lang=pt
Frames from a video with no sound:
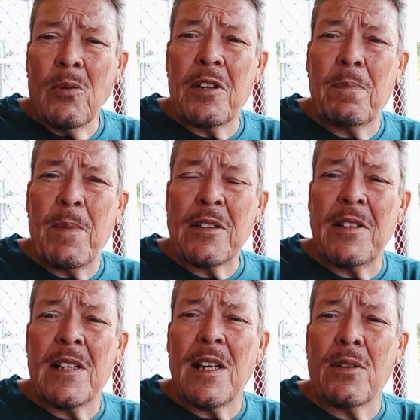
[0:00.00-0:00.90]
O espírito
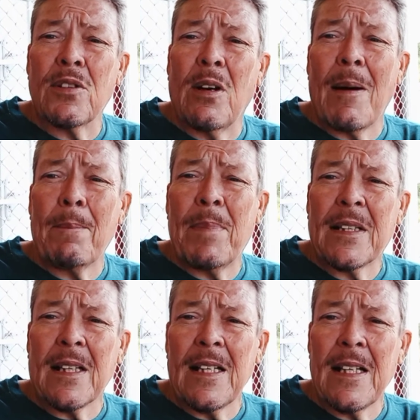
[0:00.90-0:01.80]
de Deus não
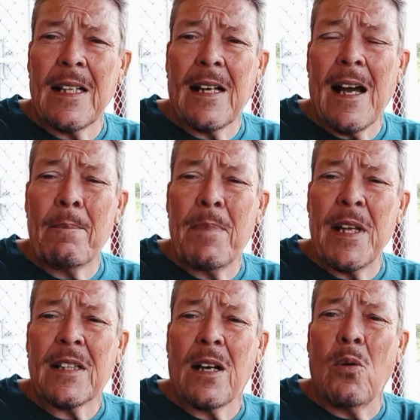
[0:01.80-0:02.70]
habita nela,
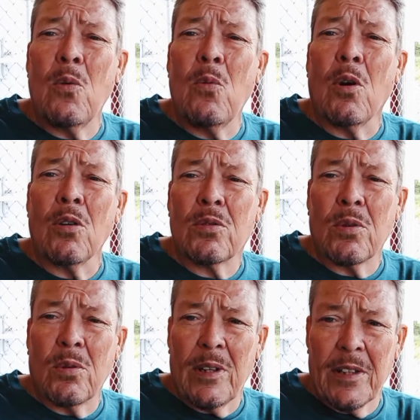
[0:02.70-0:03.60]
habita um
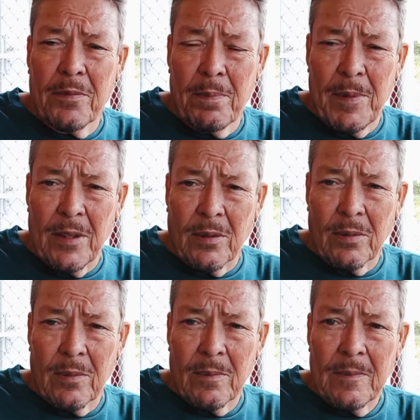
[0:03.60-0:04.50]
outro
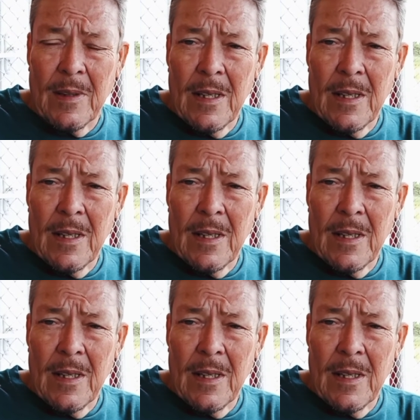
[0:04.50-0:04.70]
espírito.